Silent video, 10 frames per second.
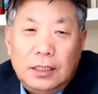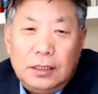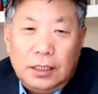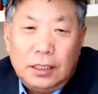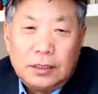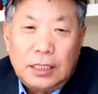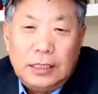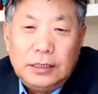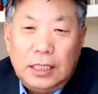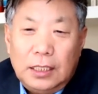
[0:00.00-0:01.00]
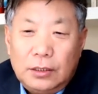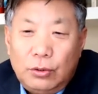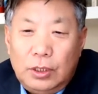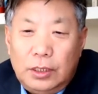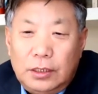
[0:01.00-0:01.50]
也参加了
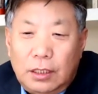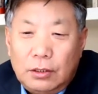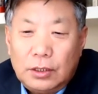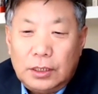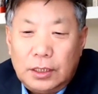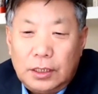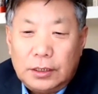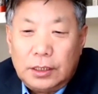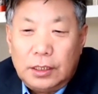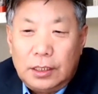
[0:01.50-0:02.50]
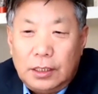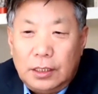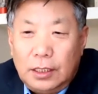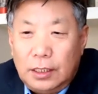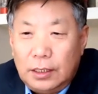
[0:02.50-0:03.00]
对林昭的这个这个
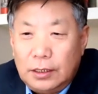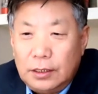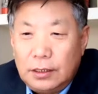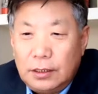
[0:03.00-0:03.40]
呃，